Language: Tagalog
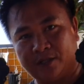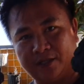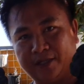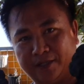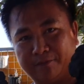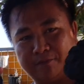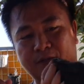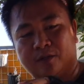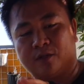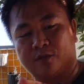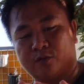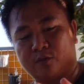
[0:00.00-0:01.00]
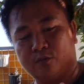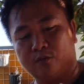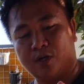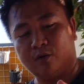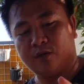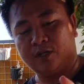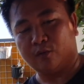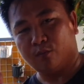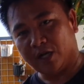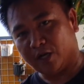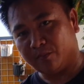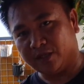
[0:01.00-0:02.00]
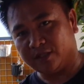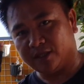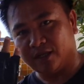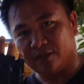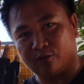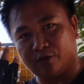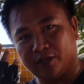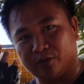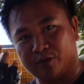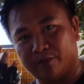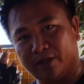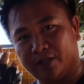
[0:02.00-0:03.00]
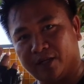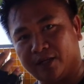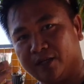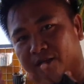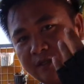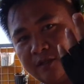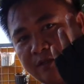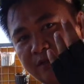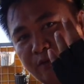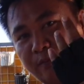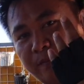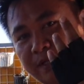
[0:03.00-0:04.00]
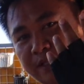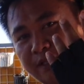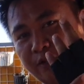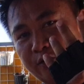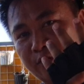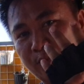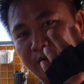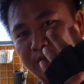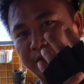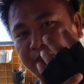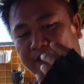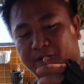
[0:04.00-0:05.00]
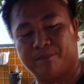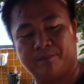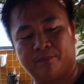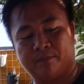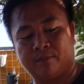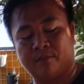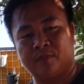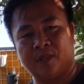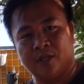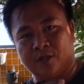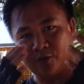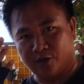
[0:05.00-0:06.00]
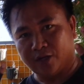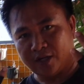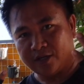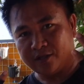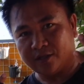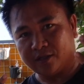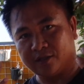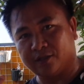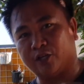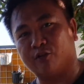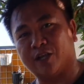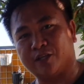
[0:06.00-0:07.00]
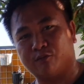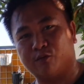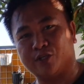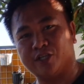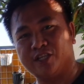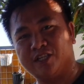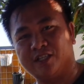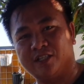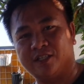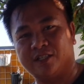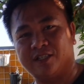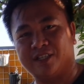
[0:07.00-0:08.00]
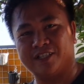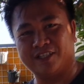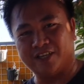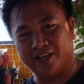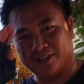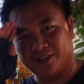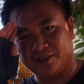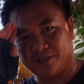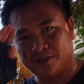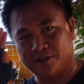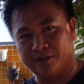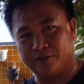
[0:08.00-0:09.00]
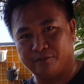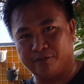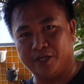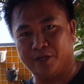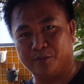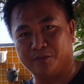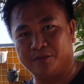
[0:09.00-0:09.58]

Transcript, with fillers: Yan. So kung ako guys, kung wala kang budget guys, okay na to 79. So kung may budget kayo itong 150. So yun guys, thank you guys for watching. Until the next video.